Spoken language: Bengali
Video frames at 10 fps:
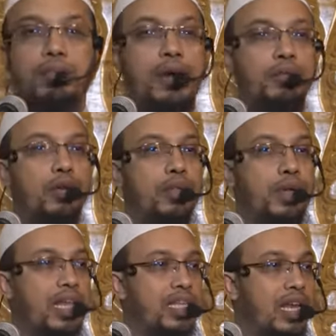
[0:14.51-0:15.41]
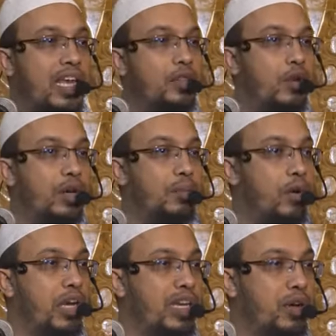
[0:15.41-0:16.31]
মাফ করে দিবে আল্লাহ তালা এই দোয়াটা
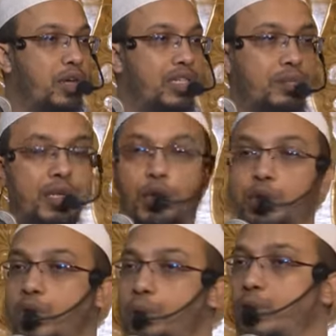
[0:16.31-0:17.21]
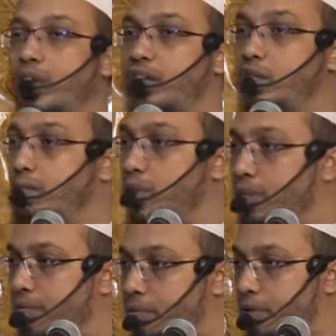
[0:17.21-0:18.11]
পড়লে এটা হয়ে যাবে ওই দোয়া পড়লে আল্লাহ সব
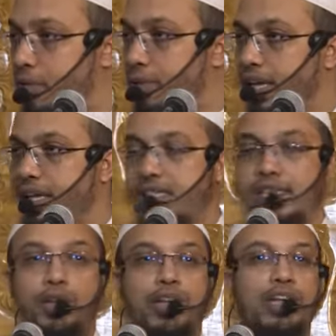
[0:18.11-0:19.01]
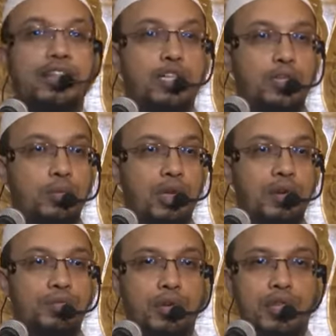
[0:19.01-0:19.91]
গুণা মাফ করে দিবেন এই কাজটা করলে আল্লাহ তালা সব
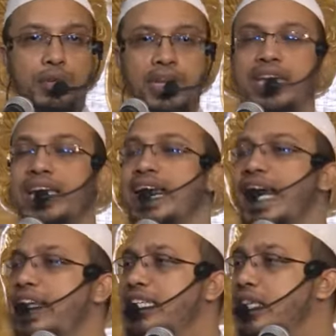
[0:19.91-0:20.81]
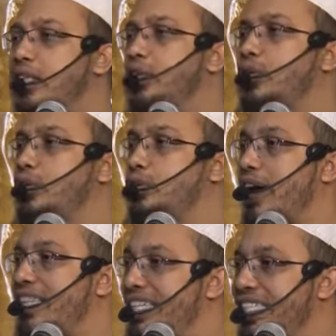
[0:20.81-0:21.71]
গুণা মাফ করে দিবেন এই জাতীয় যত
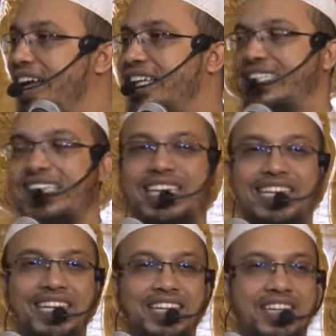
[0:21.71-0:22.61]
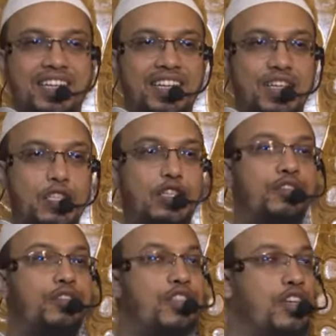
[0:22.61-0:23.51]
হাদিস আছে
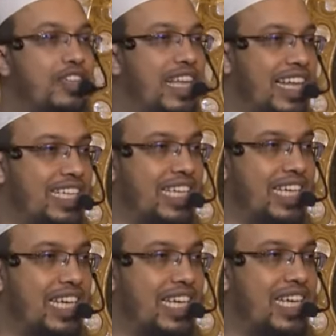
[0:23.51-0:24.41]
যত ফজিলত আছে